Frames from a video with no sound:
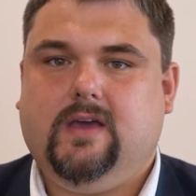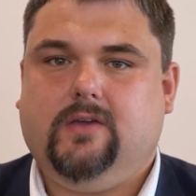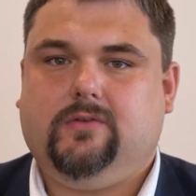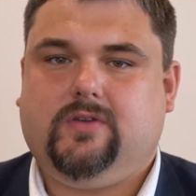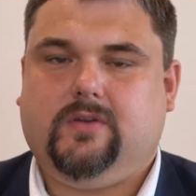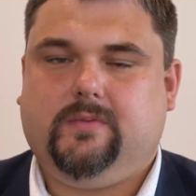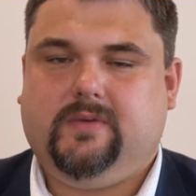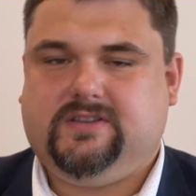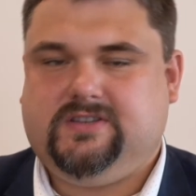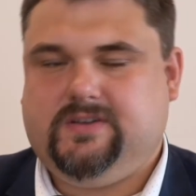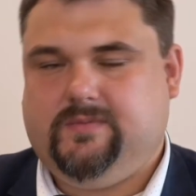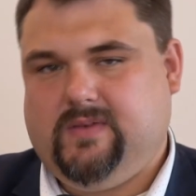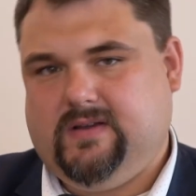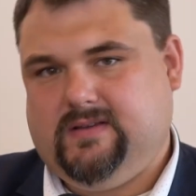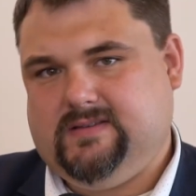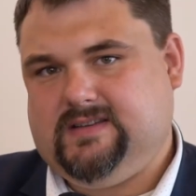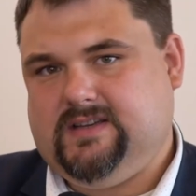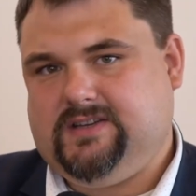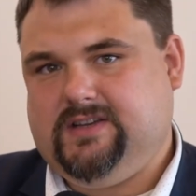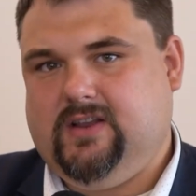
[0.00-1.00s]
który będzie
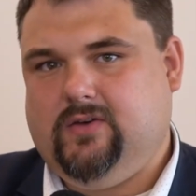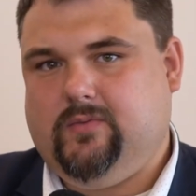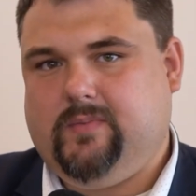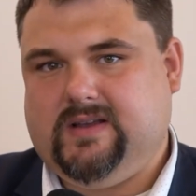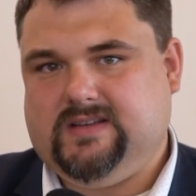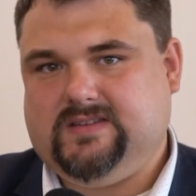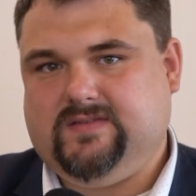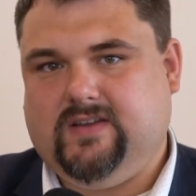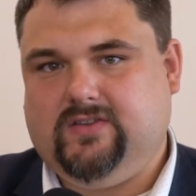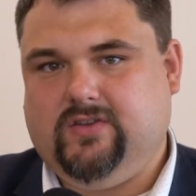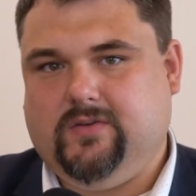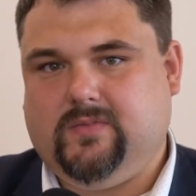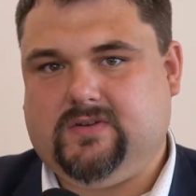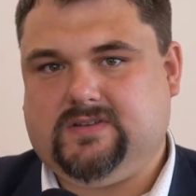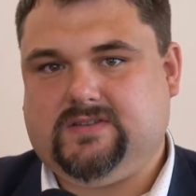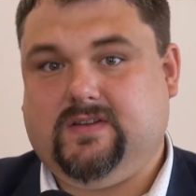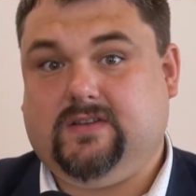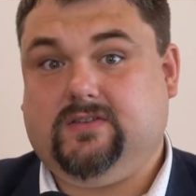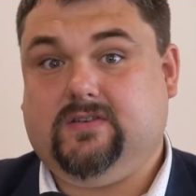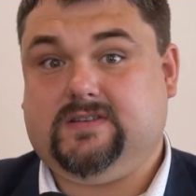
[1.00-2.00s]
zasilał państwa domostwa.